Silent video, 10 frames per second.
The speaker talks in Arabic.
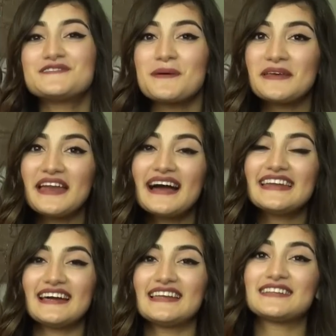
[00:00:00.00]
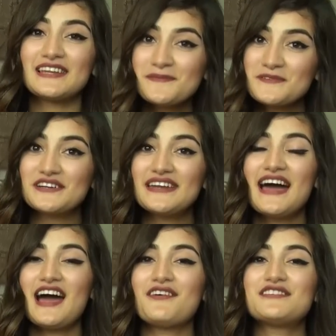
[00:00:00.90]
فبناء على
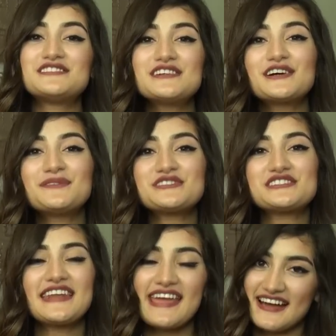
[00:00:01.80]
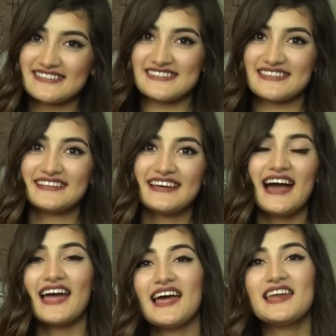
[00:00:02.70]
طلبكم حورجيكم مشترياتي
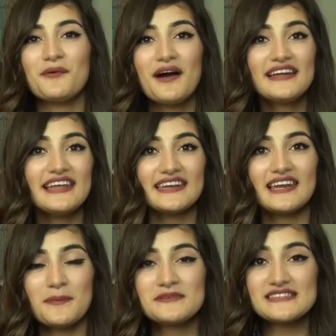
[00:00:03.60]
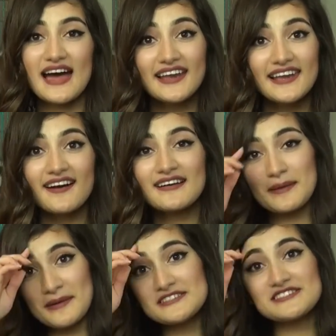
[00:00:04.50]
هلا الاواعي اللي انا لابستها هلا
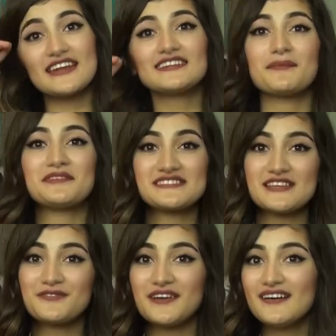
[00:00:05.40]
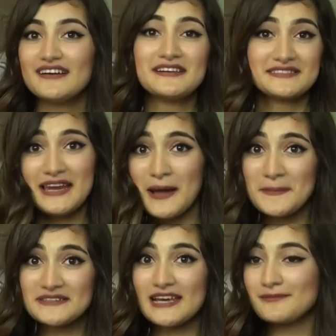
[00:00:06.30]
كمان اشتريتها من السفره كثير
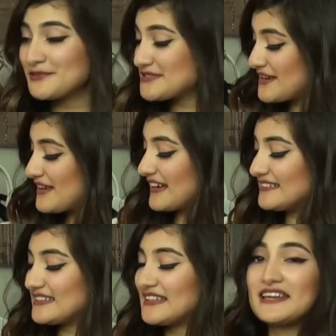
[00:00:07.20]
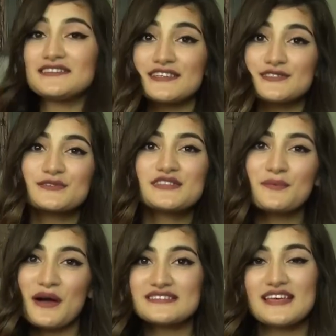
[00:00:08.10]
حبيت هاي بلوزه وهيك عندها دنديش وكثير
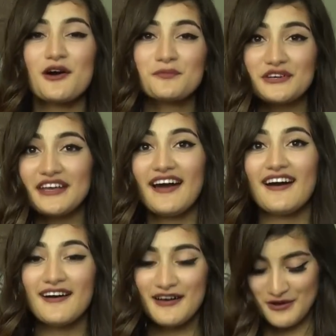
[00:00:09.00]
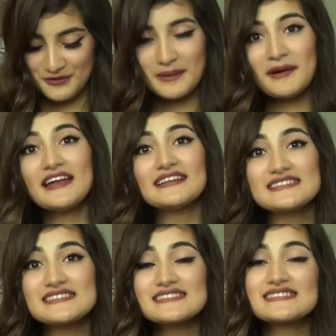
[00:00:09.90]
واسعه ومريحه وكمان هذا
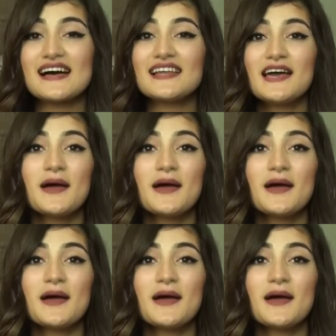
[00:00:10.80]
السنسال